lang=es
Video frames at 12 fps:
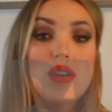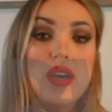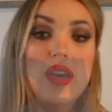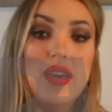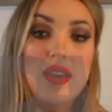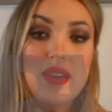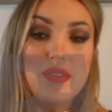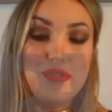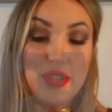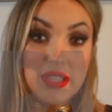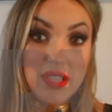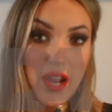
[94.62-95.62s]
eh,
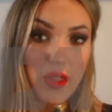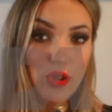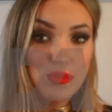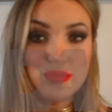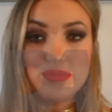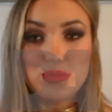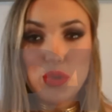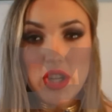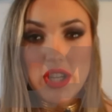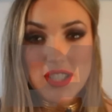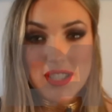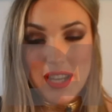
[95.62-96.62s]
filtrado,
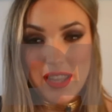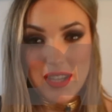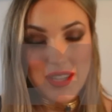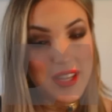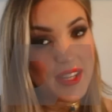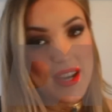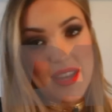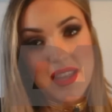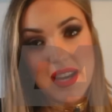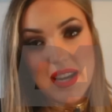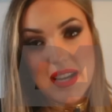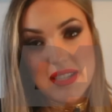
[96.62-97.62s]
pues nada, quería
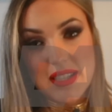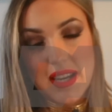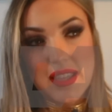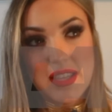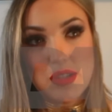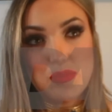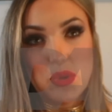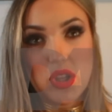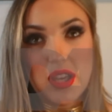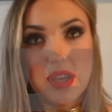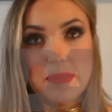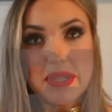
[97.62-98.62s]
dar las gracias
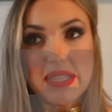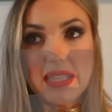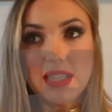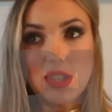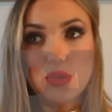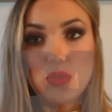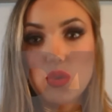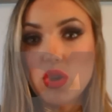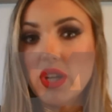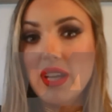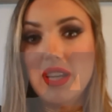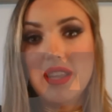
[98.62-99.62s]
porque me he sentido muy
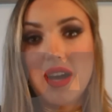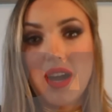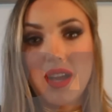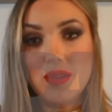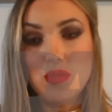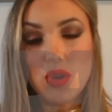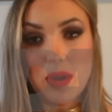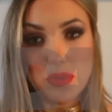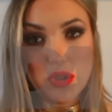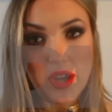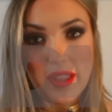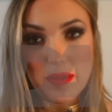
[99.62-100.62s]
querida y muy
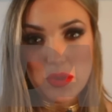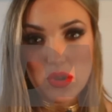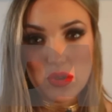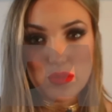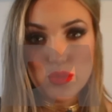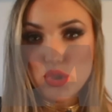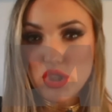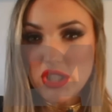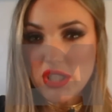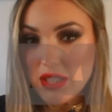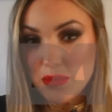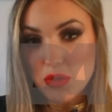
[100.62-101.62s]
apoyada por
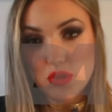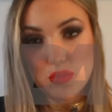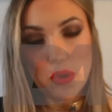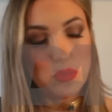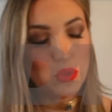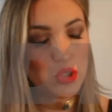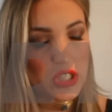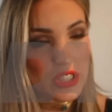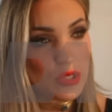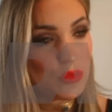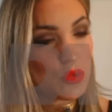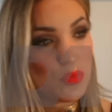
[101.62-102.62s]
muchísimos. Por Aquí está
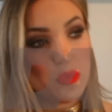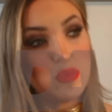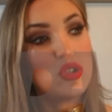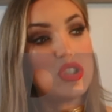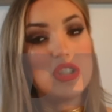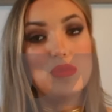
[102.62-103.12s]
dando las